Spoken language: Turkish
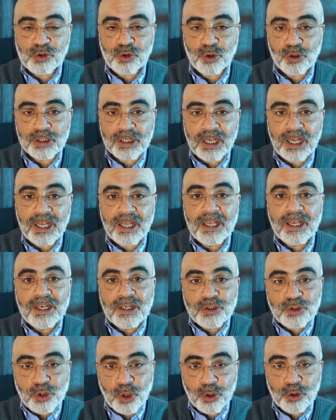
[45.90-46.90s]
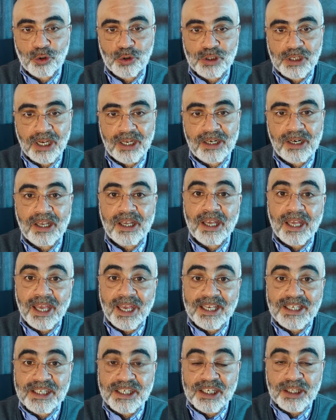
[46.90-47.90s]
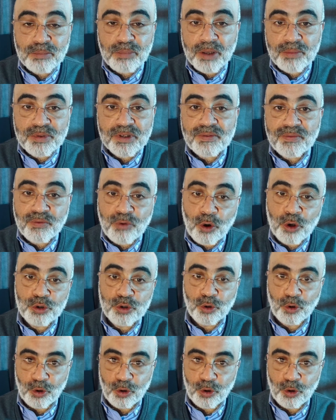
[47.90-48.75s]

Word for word: sonra çok güzel eskitme bir fon